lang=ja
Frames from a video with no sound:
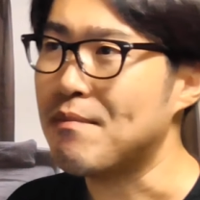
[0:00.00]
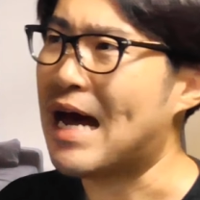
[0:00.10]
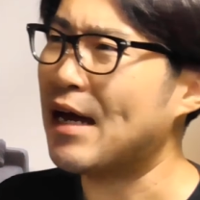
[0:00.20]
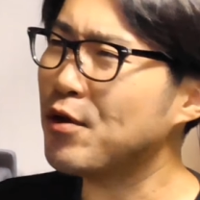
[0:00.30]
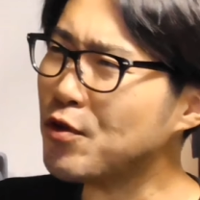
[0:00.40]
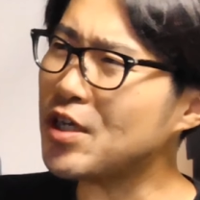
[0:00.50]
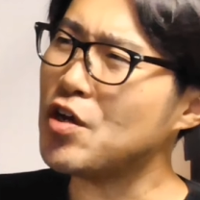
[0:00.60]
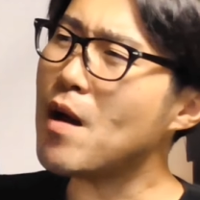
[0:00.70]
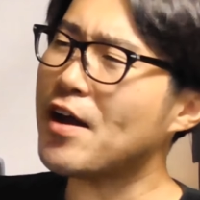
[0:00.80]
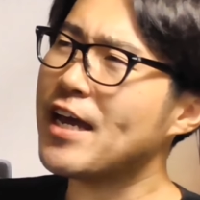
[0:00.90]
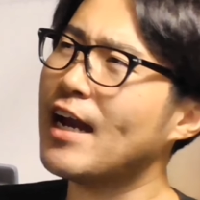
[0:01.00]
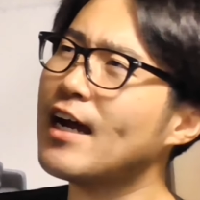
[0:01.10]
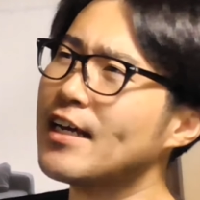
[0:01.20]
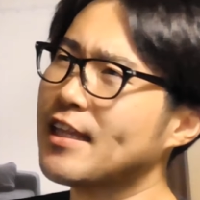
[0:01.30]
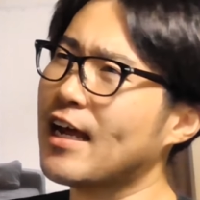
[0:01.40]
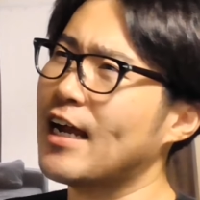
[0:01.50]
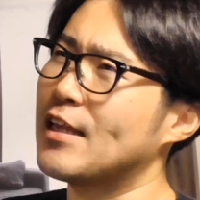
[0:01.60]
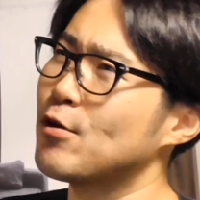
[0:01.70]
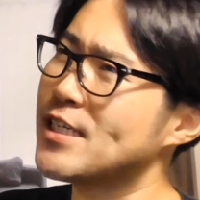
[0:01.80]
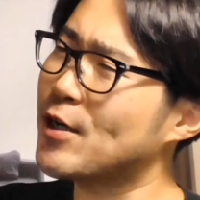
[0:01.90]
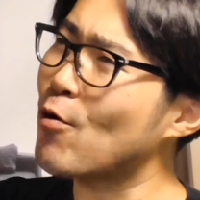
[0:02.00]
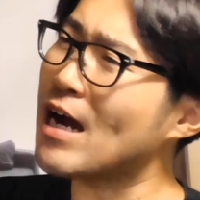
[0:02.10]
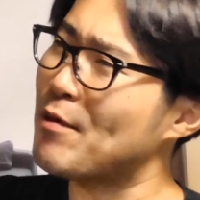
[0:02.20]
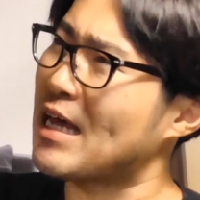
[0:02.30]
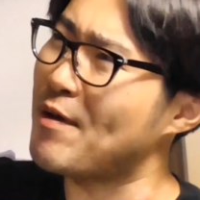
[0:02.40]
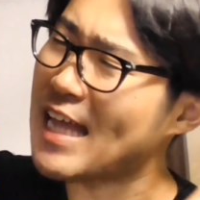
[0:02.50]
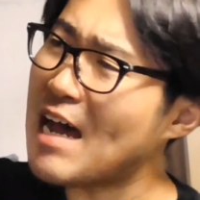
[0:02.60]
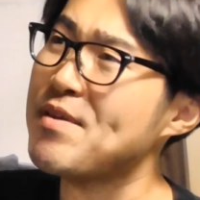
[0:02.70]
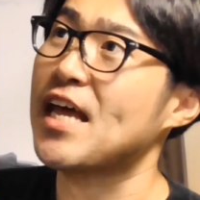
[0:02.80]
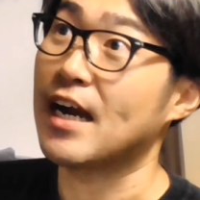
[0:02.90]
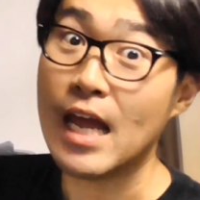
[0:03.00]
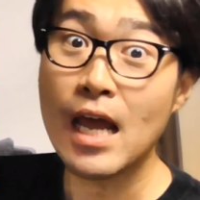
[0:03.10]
まあ、あの時うまくいかなかったからどうせ今回もダメだみたいな